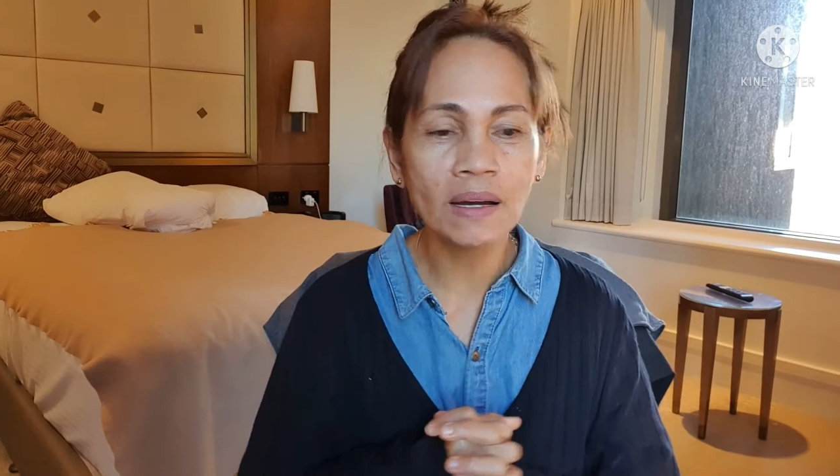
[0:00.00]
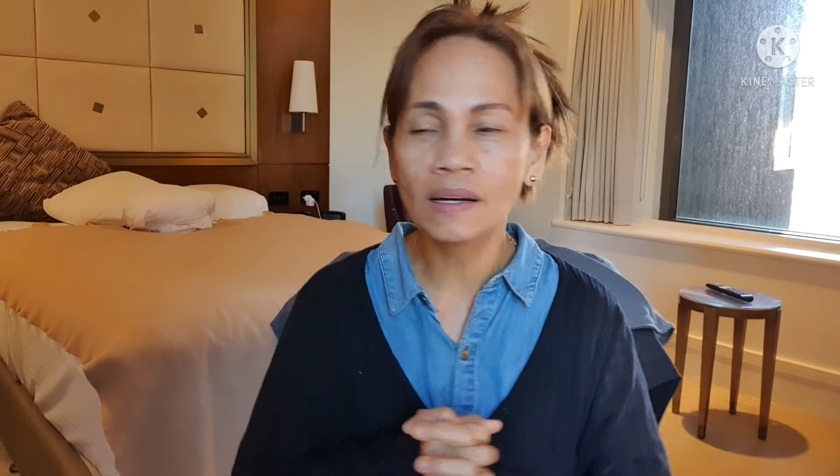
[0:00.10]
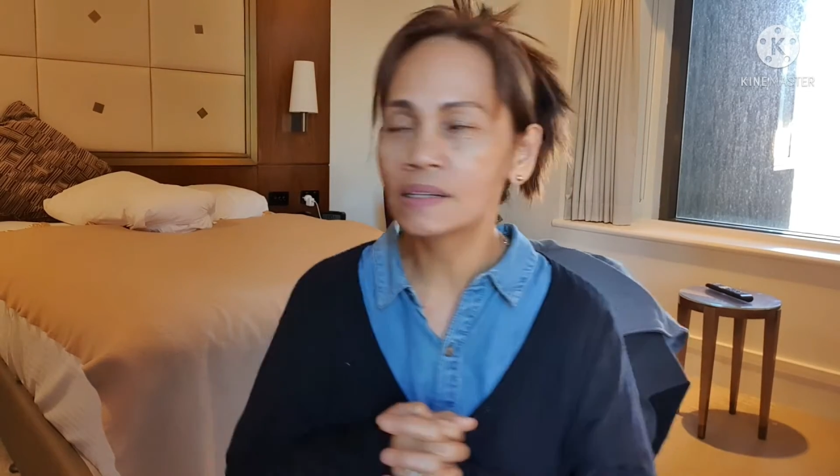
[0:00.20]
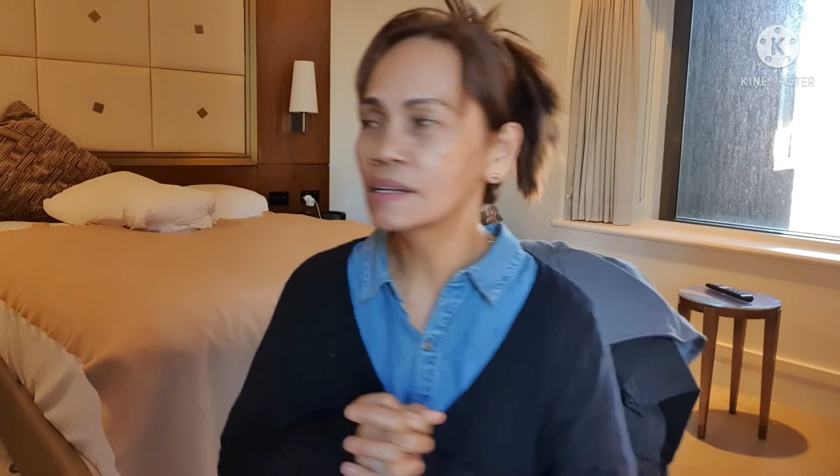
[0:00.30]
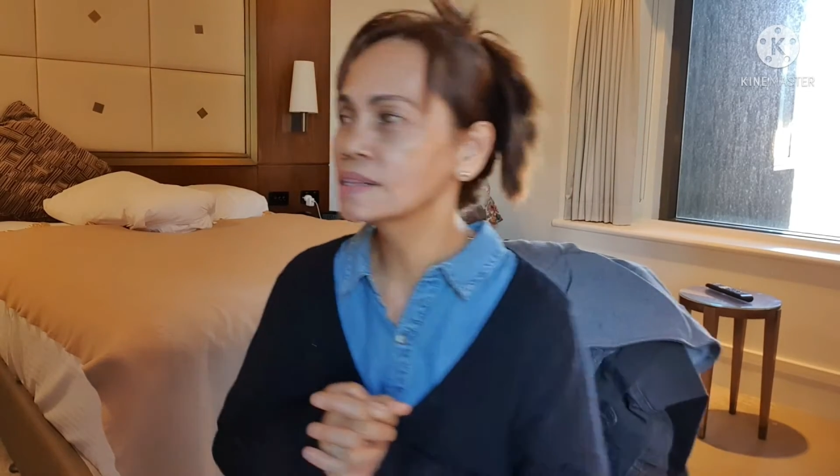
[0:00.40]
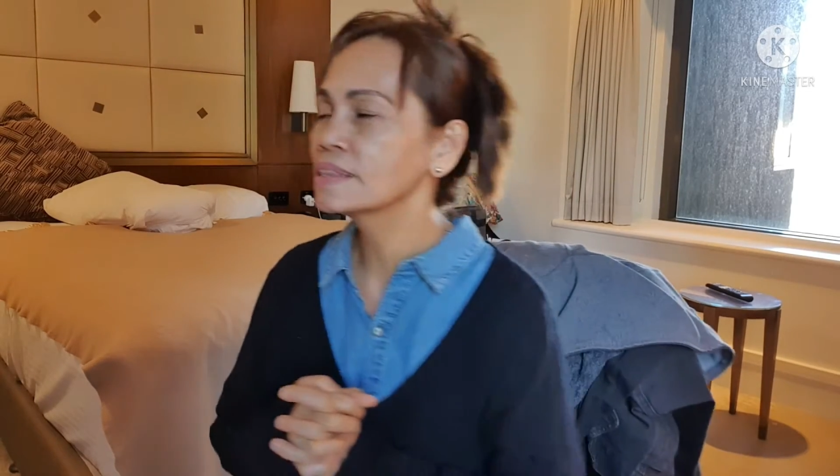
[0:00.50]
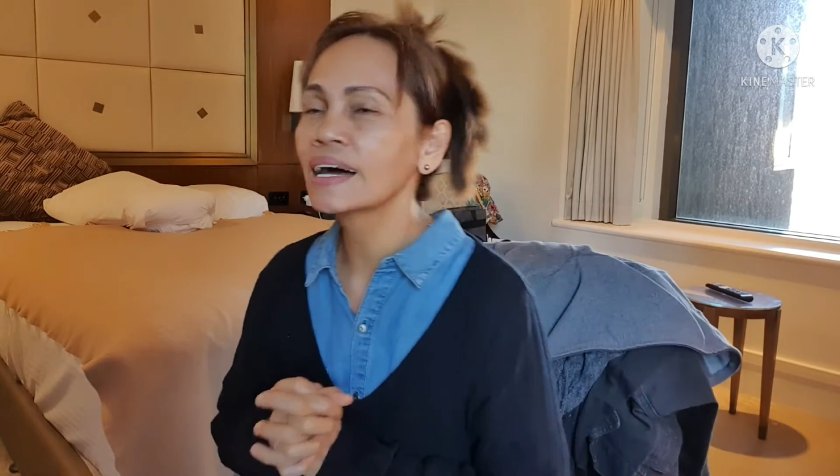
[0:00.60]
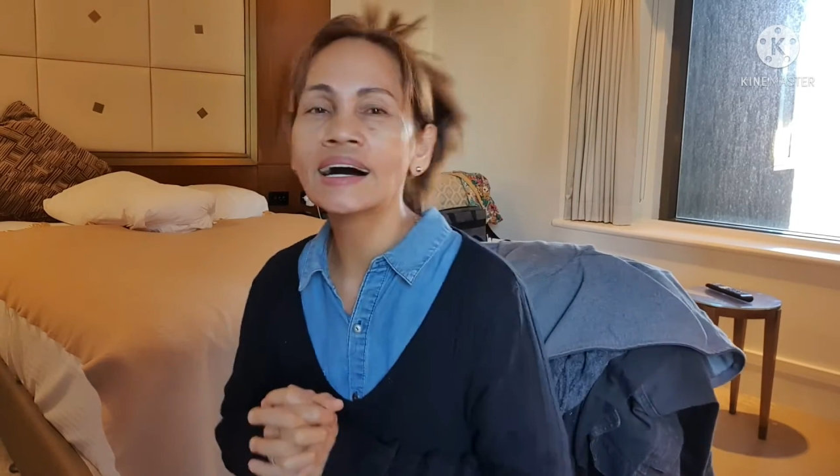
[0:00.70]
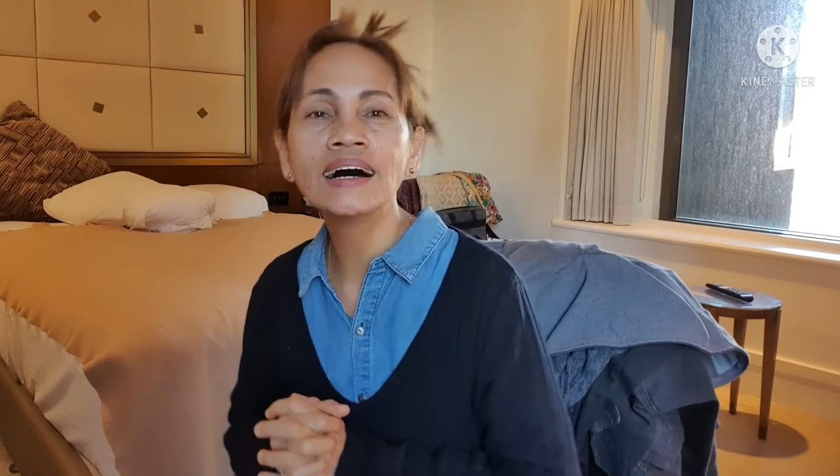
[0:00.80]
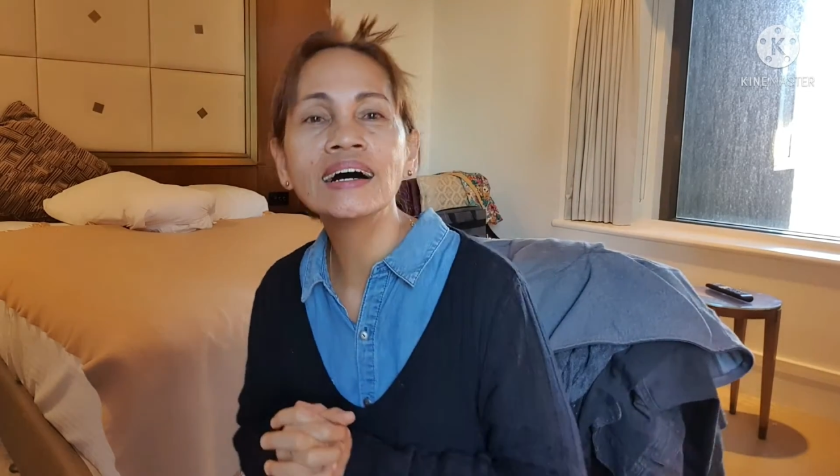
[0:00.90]
Uh, the
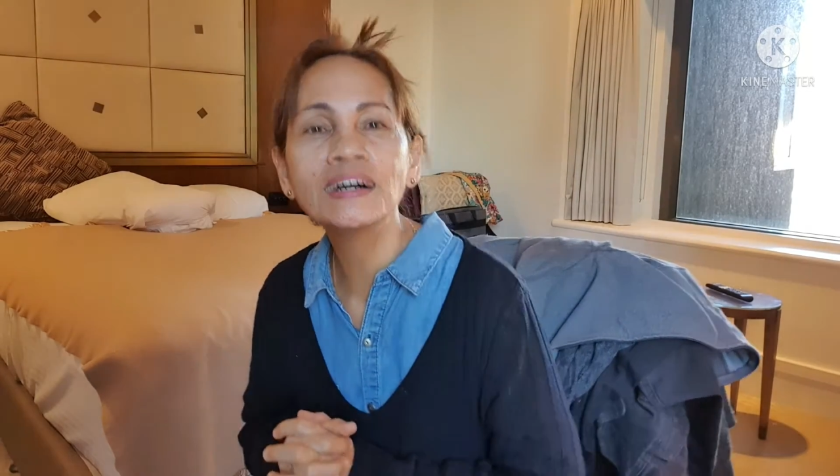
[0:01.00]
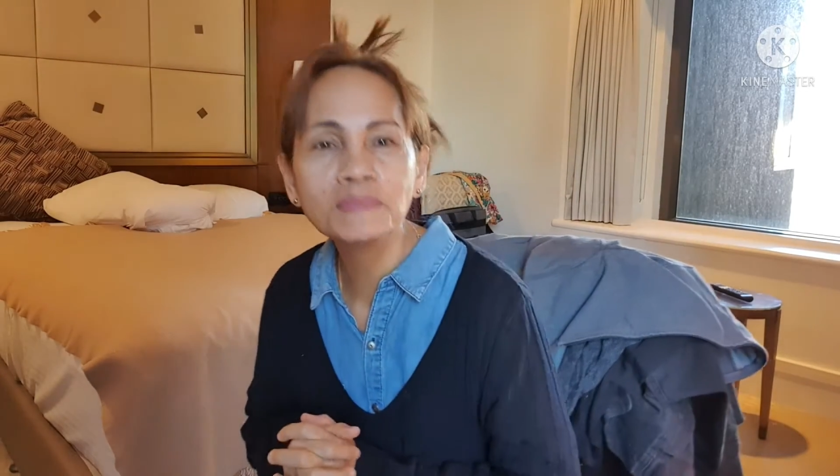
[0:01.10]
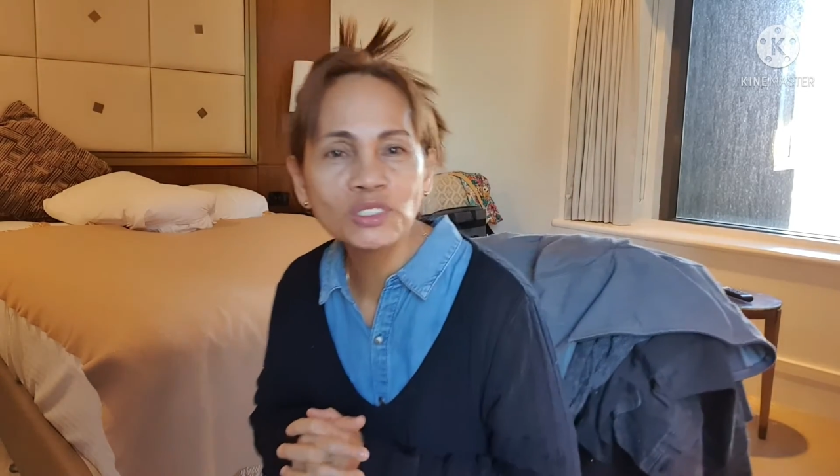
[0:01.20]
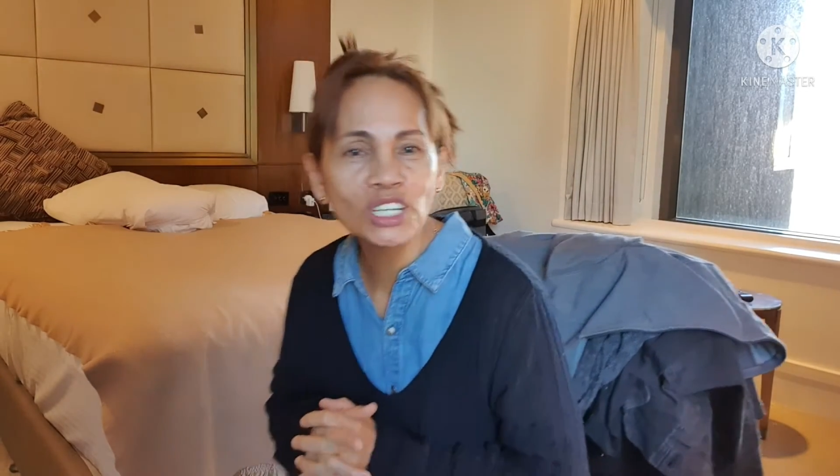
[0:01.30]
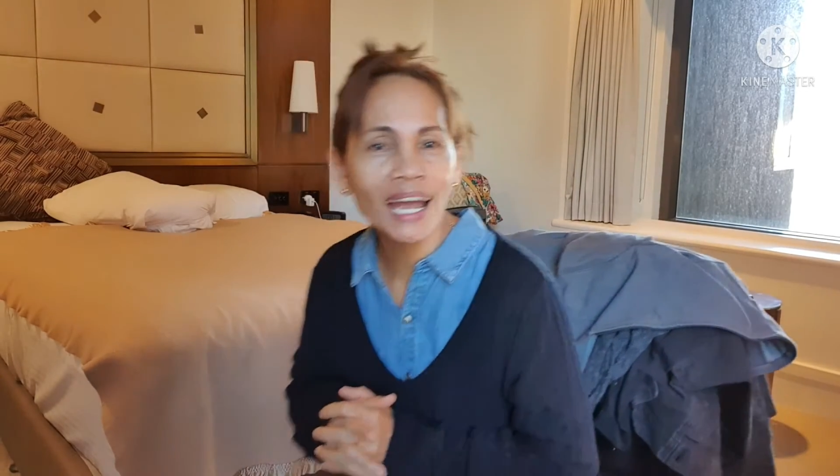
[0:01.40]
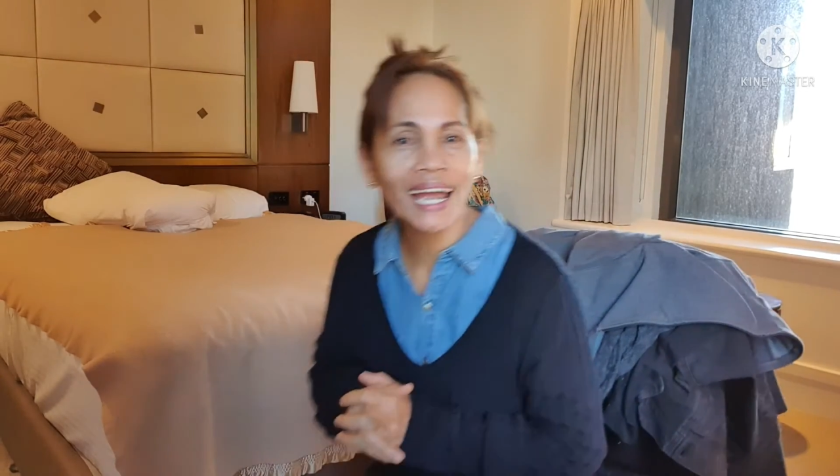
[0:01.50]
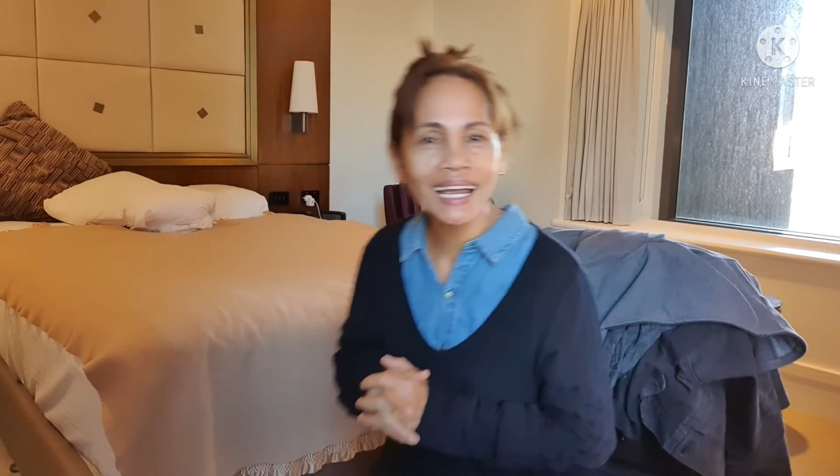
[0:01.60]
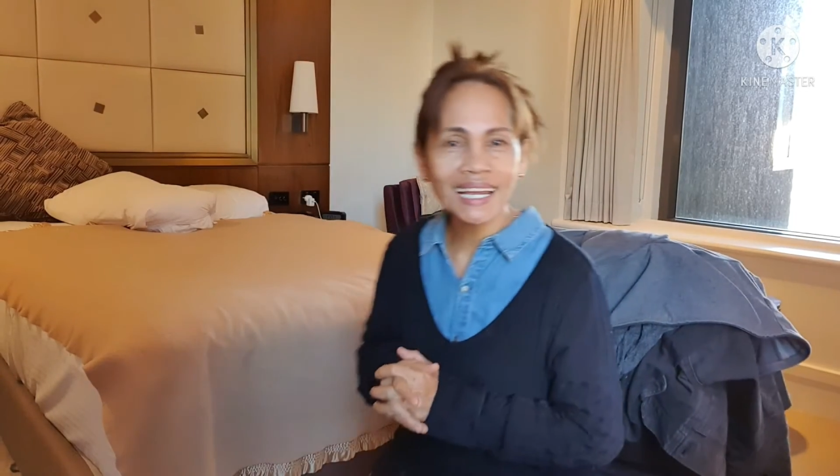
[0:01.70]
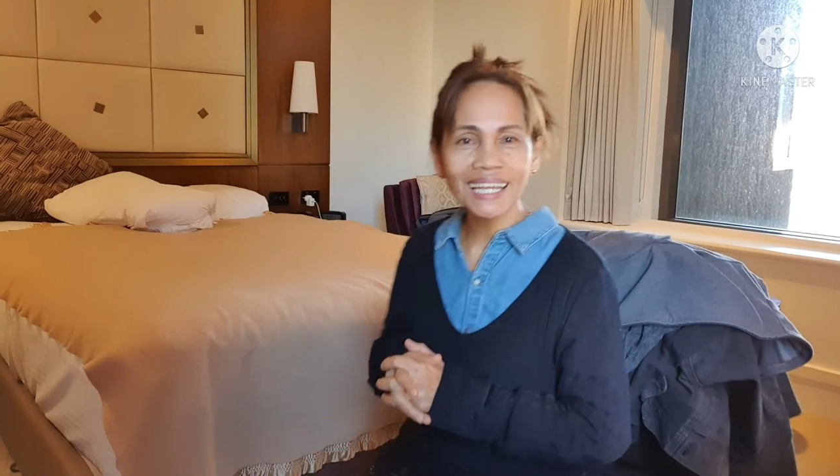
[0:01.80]
time check